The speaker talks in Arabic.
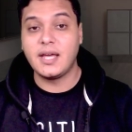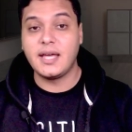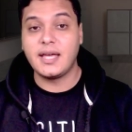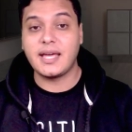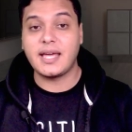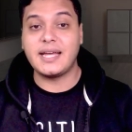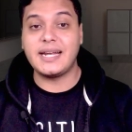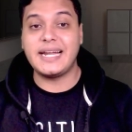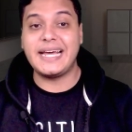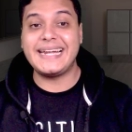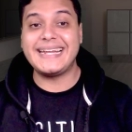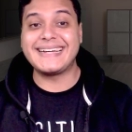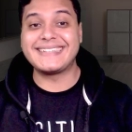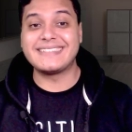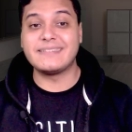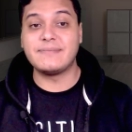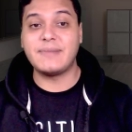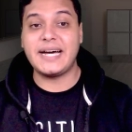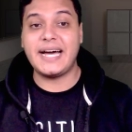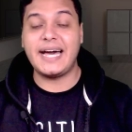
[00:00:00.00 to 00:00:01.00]
خلال
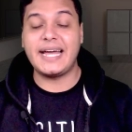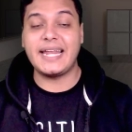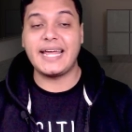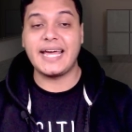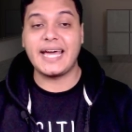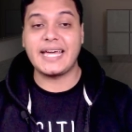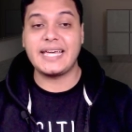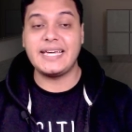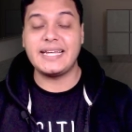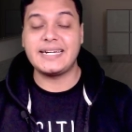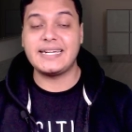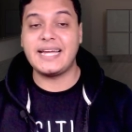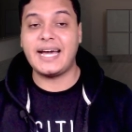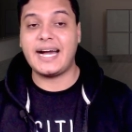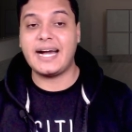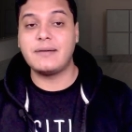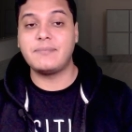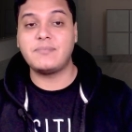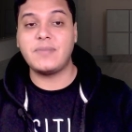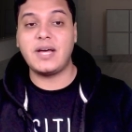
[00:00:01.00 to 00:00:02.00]
اجتماعها الأخير
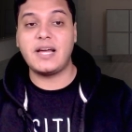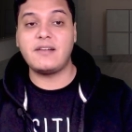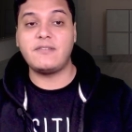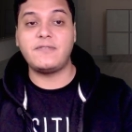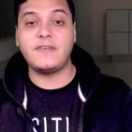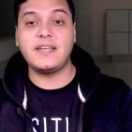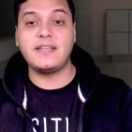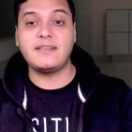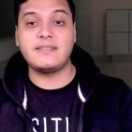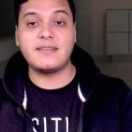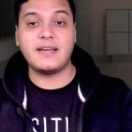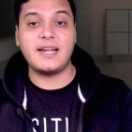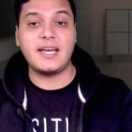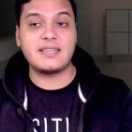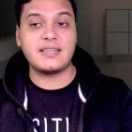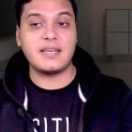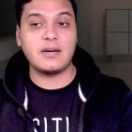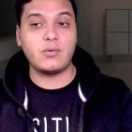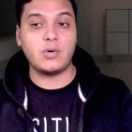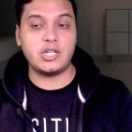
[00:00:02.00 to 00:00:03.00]
لعام
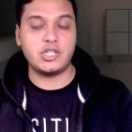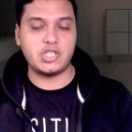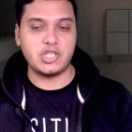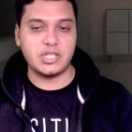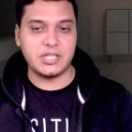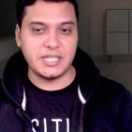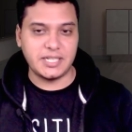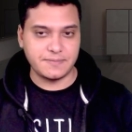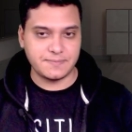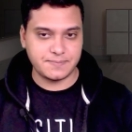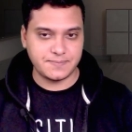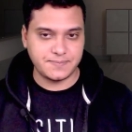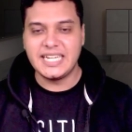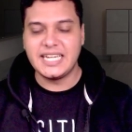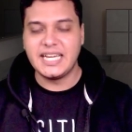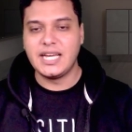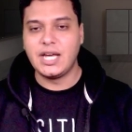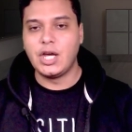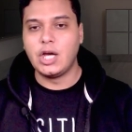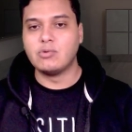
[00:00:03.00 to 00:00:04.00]
2023
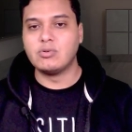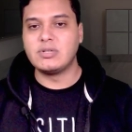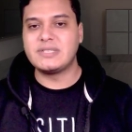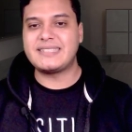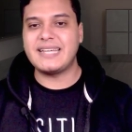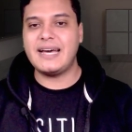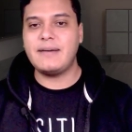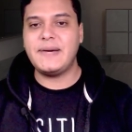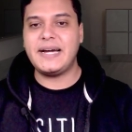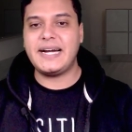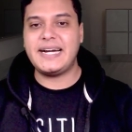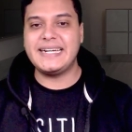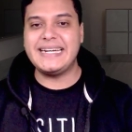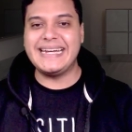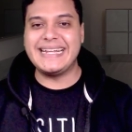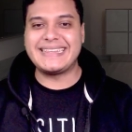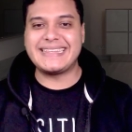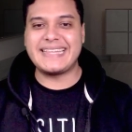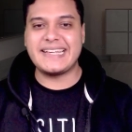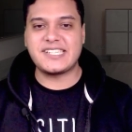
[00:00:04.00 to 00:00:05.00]
وتابع
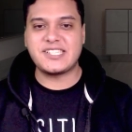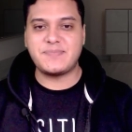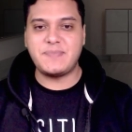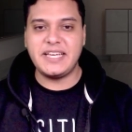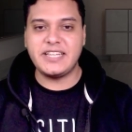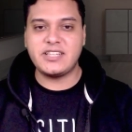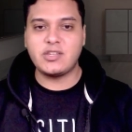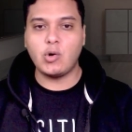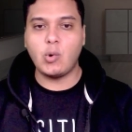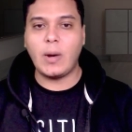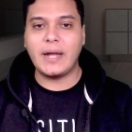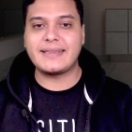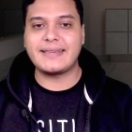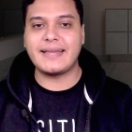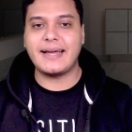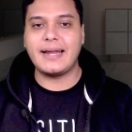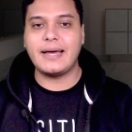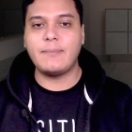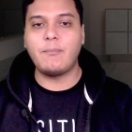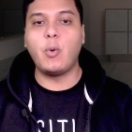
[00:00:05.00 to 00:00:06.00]
أن التثبيت هو
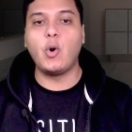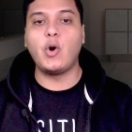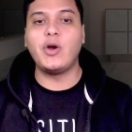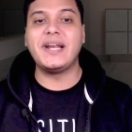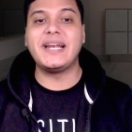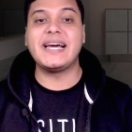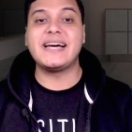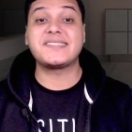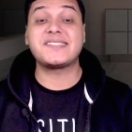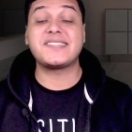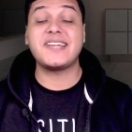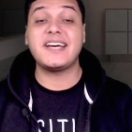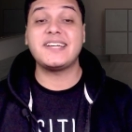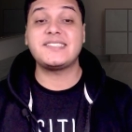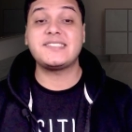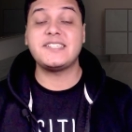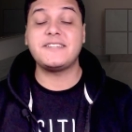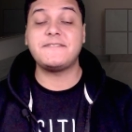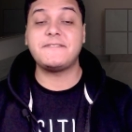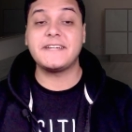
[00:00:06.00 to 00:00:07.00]
التنبؤ
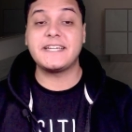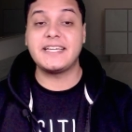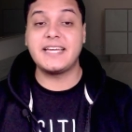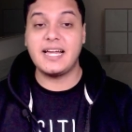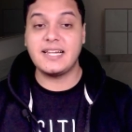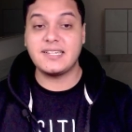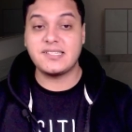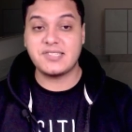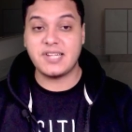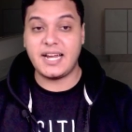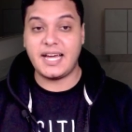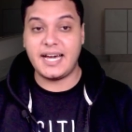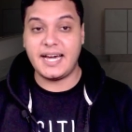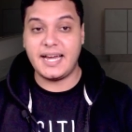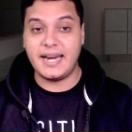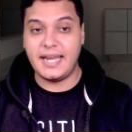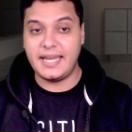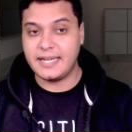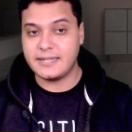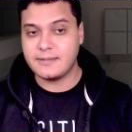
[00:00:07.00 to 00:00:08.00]
الأساسي في الجلسة
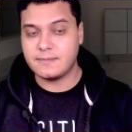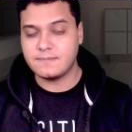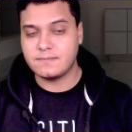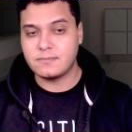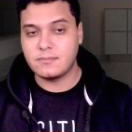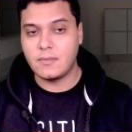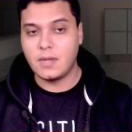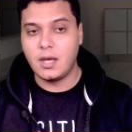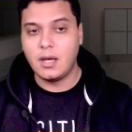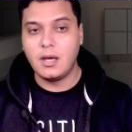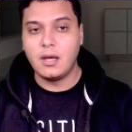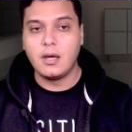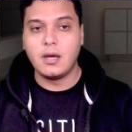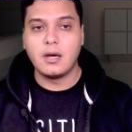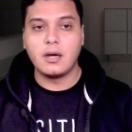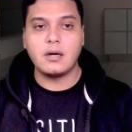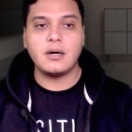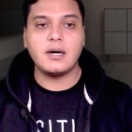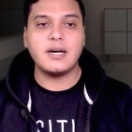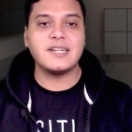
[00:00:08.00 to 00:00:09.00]
الحالية
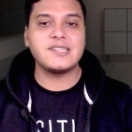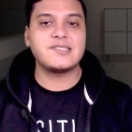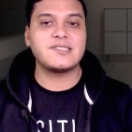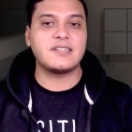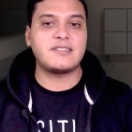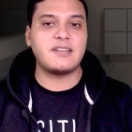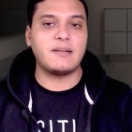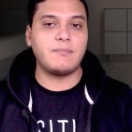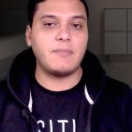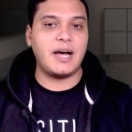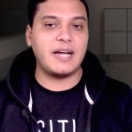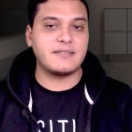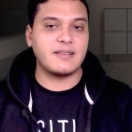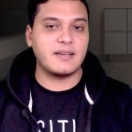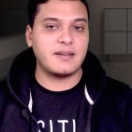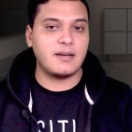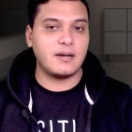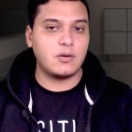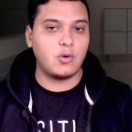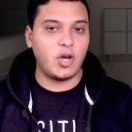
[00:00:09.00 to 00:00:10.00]
خاصة مع
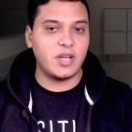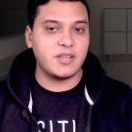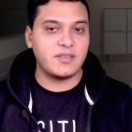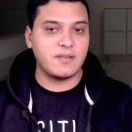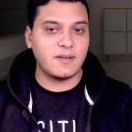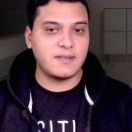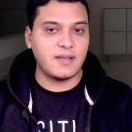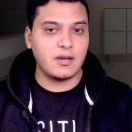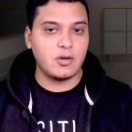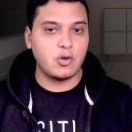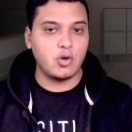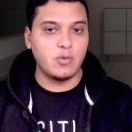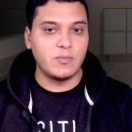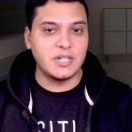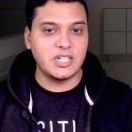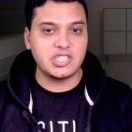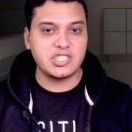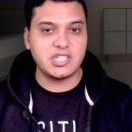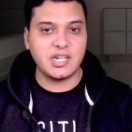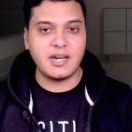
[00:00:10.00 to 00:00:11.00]
تراجع التضخم
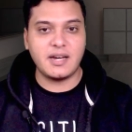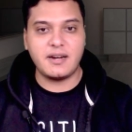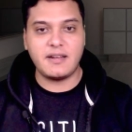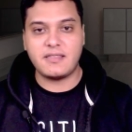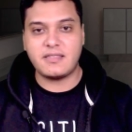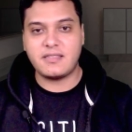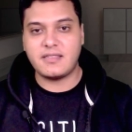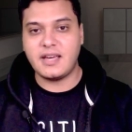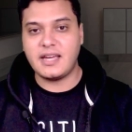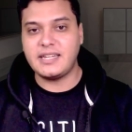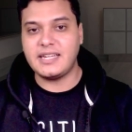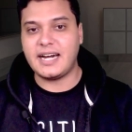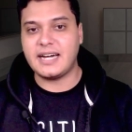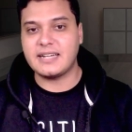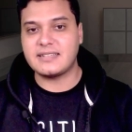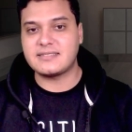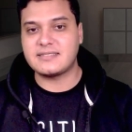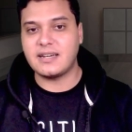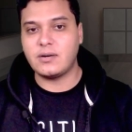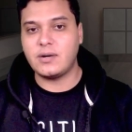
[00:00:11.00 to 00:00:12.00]
للشهر الثاني
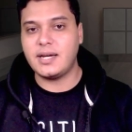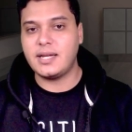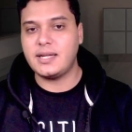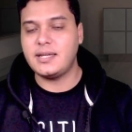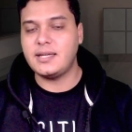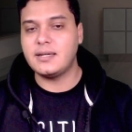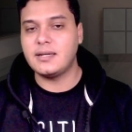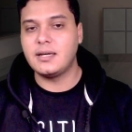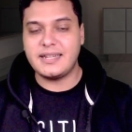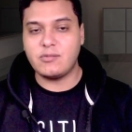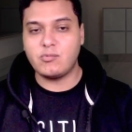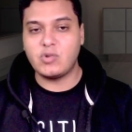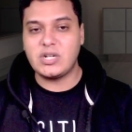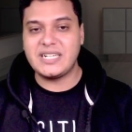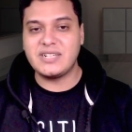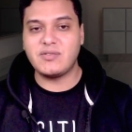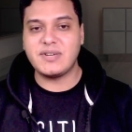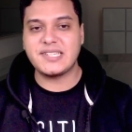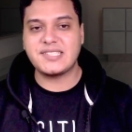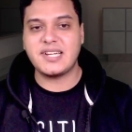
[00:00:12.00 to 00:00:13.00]
على التوالي
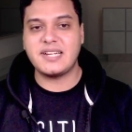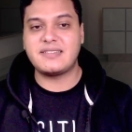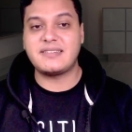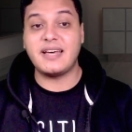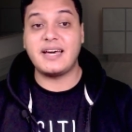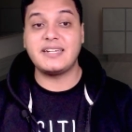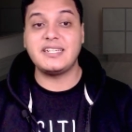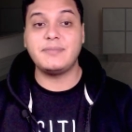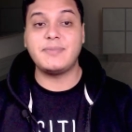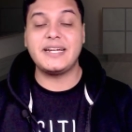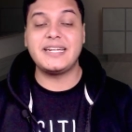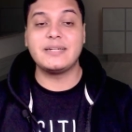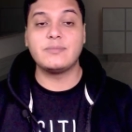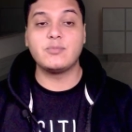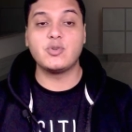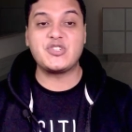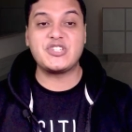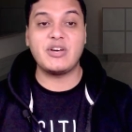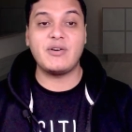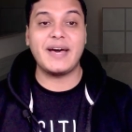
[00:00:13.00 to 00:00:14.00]
واللي وصل تقريبا
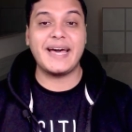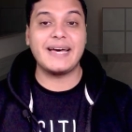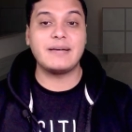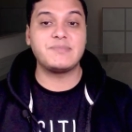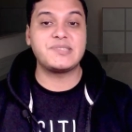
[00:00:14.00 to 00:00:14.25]
لمستوى 35%